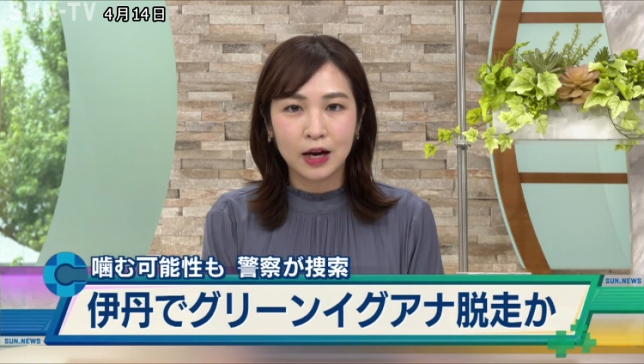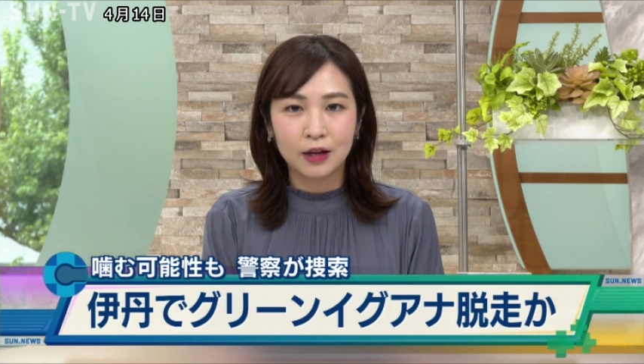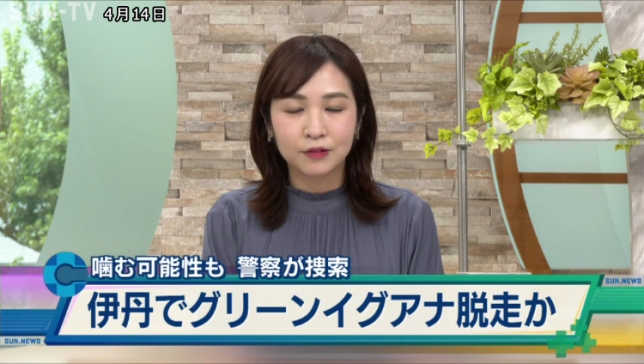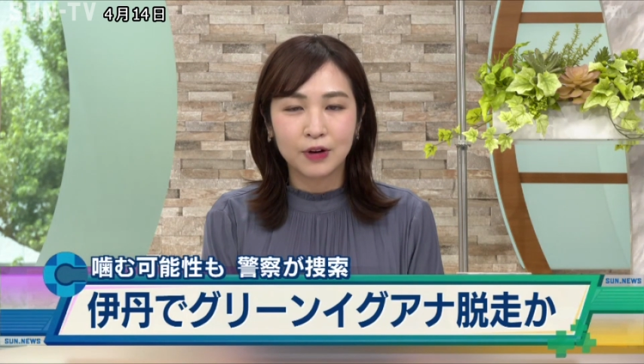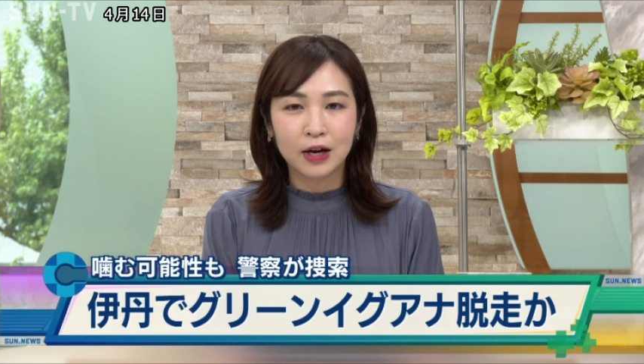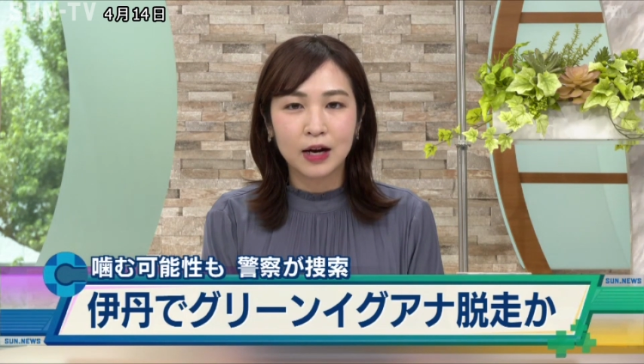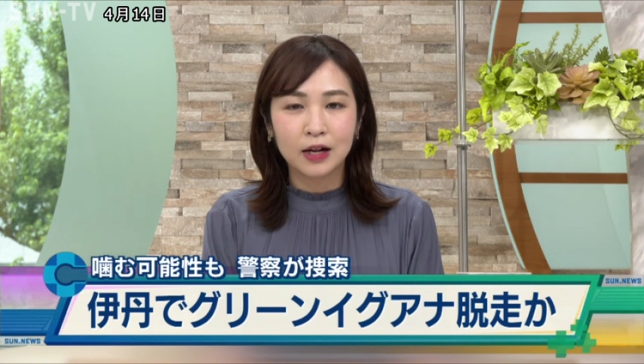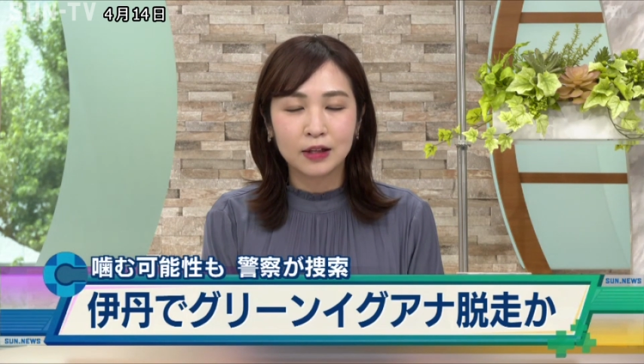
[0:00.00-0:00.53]
わ
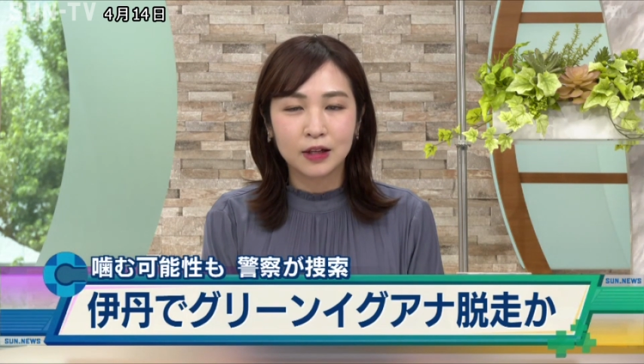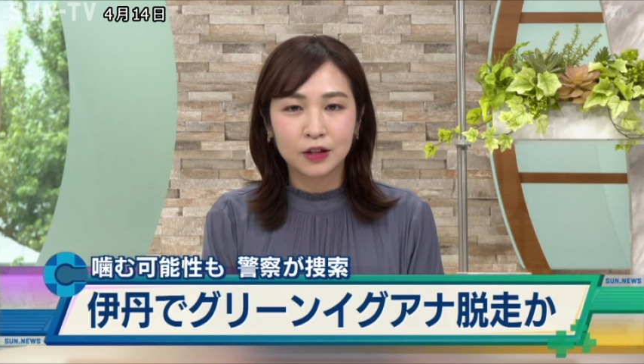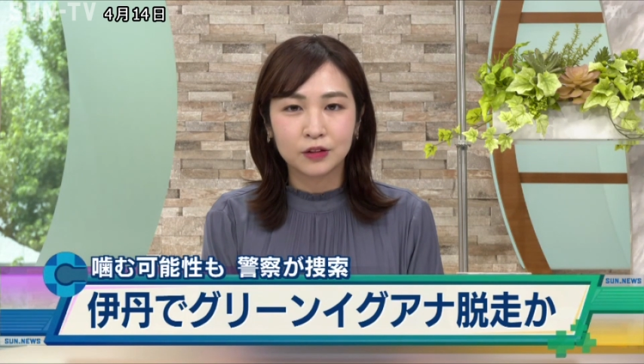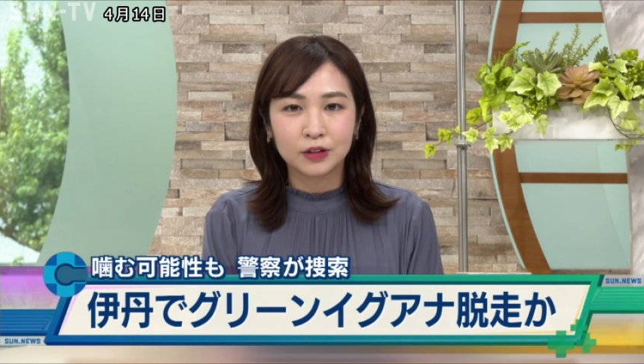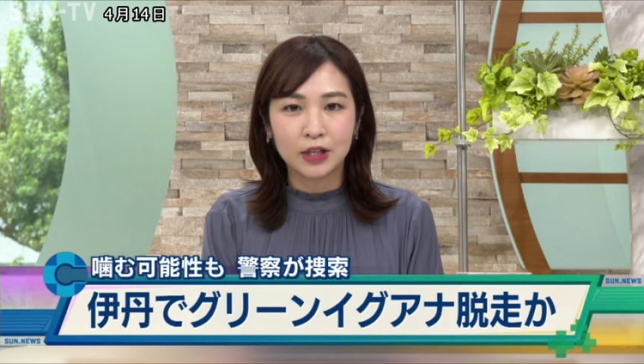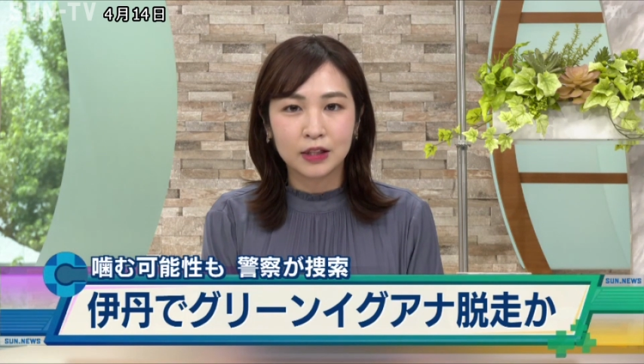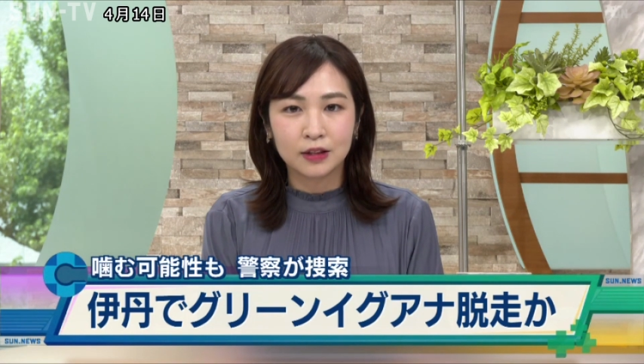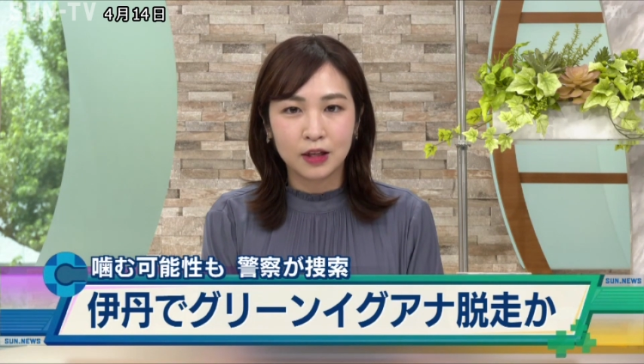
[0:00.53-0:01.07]
からなく
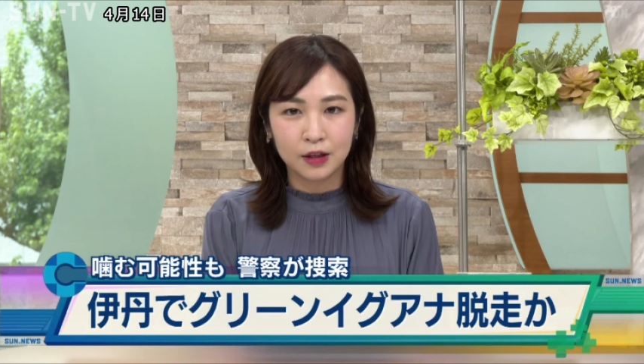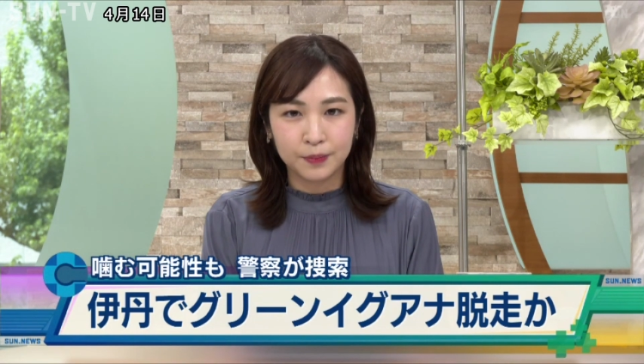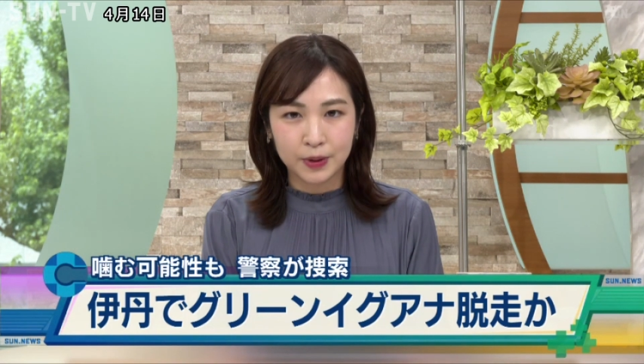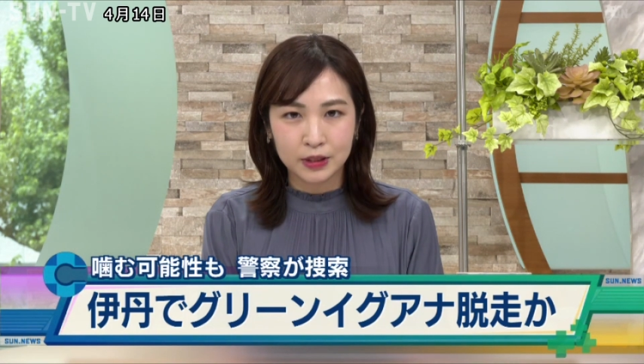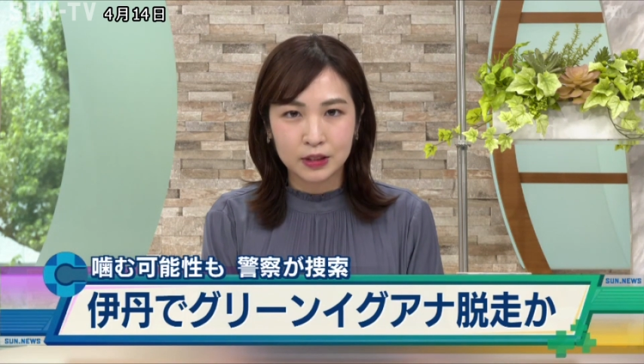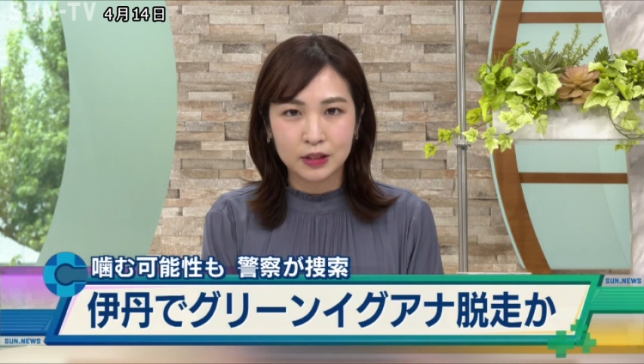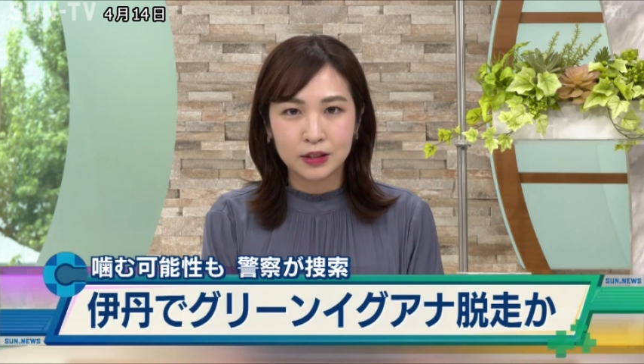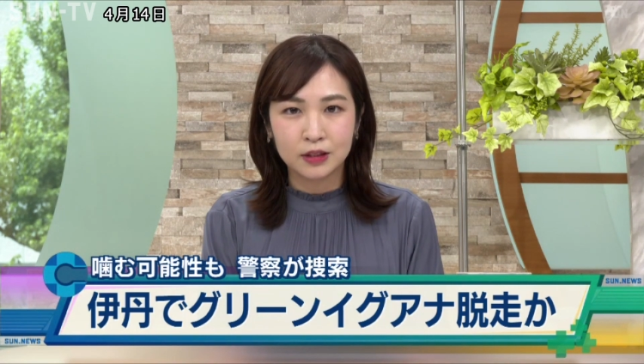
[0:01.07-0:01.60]
なっていま
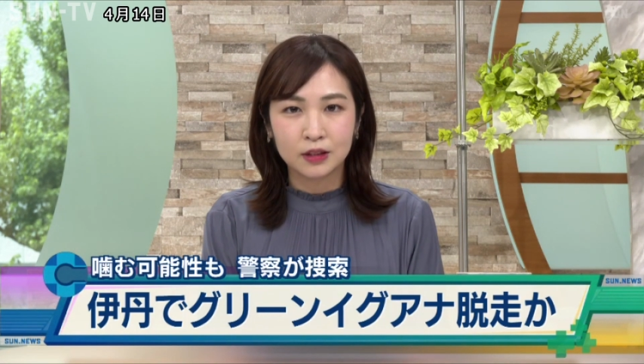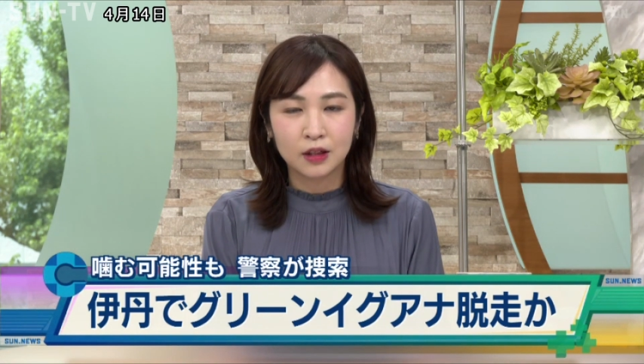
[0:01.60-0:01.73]
す。